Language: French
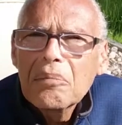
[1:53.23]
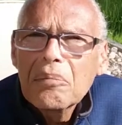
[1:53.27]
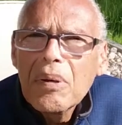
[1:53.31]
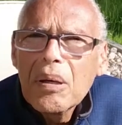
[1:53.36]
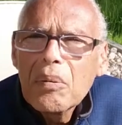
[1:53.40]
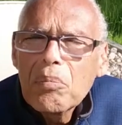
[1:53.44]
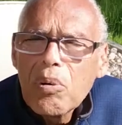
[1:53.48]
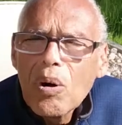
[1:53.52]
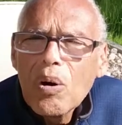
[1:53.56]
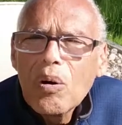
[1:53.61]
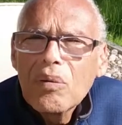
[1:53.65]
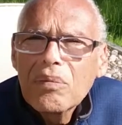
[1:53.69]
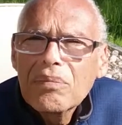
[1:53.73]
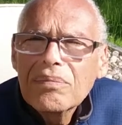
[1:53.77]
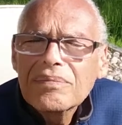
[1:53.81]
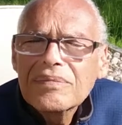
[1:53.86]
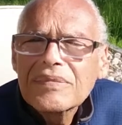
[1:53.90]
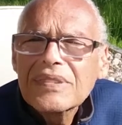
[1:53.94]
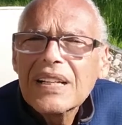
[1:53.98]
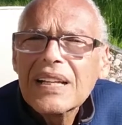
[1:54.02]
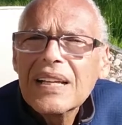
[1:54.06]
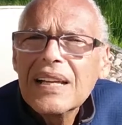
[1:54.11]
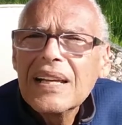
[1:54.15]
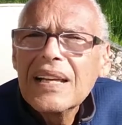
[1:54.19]
Mais bon,
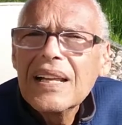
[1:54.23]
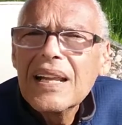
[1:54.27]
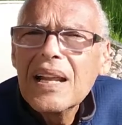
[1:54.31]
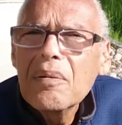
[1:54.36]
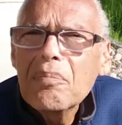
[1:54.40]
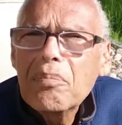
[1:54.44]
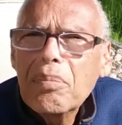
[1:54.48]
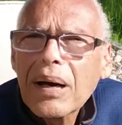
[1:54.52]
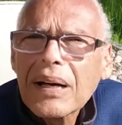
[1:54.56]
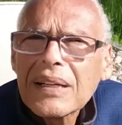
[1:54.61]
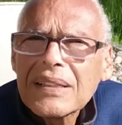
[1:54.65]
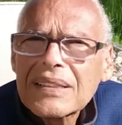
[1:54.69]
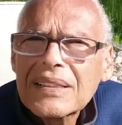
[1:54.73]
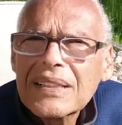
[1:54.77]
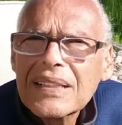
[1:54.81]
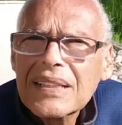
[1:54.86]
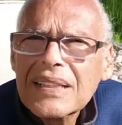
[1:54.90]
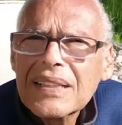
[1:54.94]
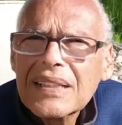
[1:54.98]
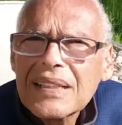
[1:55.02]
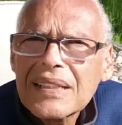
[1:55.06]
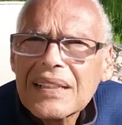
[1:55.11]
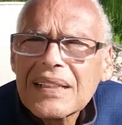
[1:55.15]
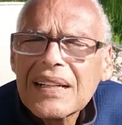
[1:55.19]
il est
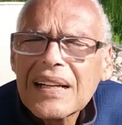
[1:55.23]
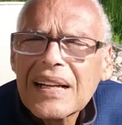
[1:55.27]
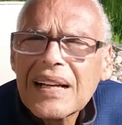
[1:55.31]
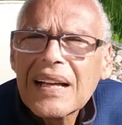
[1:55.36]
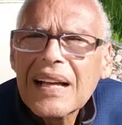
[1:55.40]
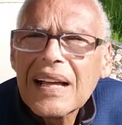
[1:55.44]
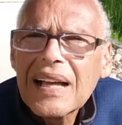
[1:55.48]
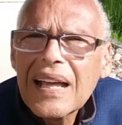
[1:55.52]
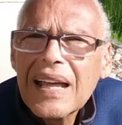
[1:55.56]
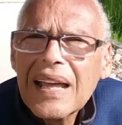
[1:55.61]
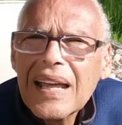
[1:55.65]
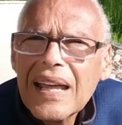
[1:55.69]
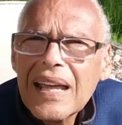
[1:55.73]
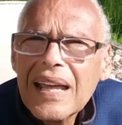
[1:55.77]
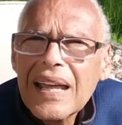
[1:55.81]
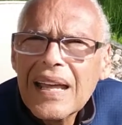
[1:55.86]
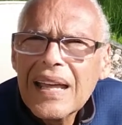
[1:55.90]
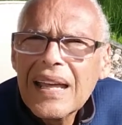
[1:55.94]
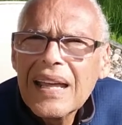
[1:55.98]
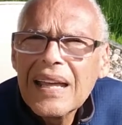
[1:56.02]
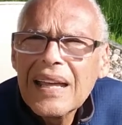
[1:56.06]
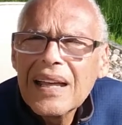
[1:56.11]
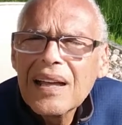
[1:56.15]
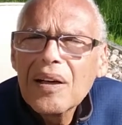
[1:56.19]
parti
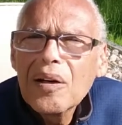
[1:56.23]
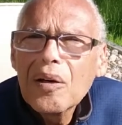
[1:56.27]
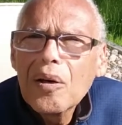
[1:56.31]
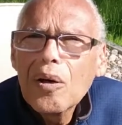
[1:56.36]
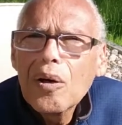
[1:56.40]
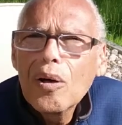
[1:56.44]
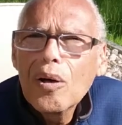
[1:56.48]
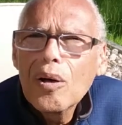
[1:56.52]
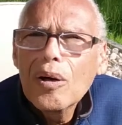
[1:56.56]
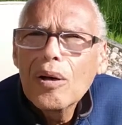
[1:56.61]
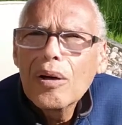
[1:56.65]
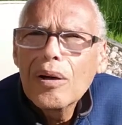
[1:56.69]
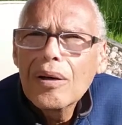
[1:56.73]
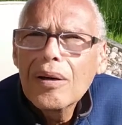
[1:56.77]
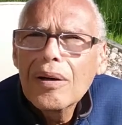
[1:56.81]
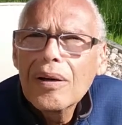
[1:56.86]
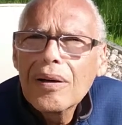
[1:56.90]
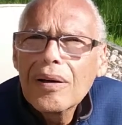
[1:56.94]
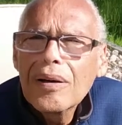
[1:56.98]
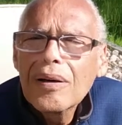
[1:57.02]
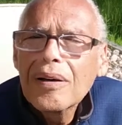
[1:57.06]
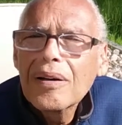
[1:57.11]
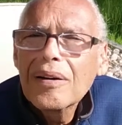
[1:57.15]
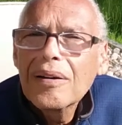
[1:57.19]

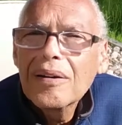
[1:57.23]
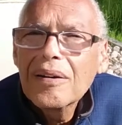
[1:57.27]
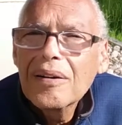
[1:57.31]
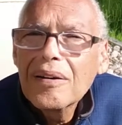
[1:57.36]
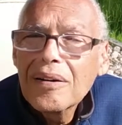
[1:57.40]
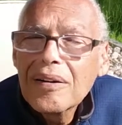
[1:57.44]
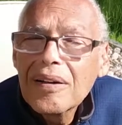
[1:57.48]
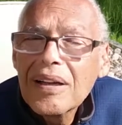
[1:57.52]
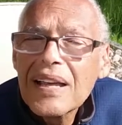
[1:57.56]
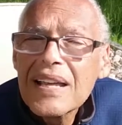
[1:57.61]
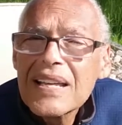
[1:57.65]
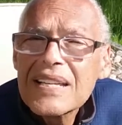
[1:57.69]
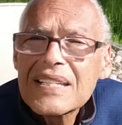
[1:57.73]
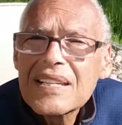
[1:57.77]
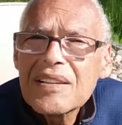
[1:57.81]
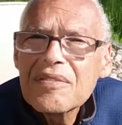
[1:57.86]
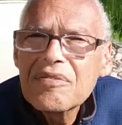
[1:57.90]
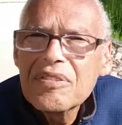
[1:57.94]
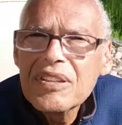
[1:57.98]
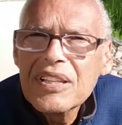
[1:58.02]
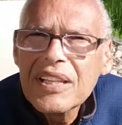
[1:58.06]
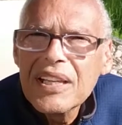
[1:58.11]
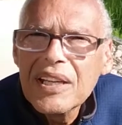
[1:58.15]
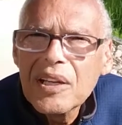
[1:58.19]
euh, et, c'est
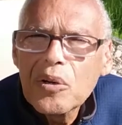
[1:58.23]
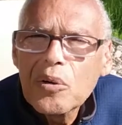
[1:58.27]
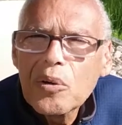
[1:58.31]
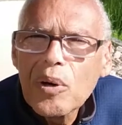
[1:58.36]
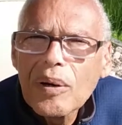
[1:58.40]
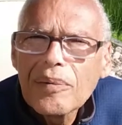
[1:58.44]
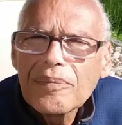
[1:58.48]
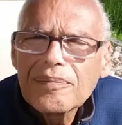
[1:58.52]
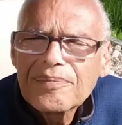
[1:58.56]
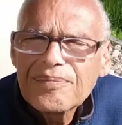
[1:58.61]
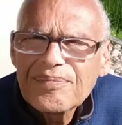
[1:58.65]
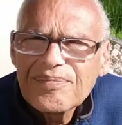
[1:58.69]
fini. Quoi.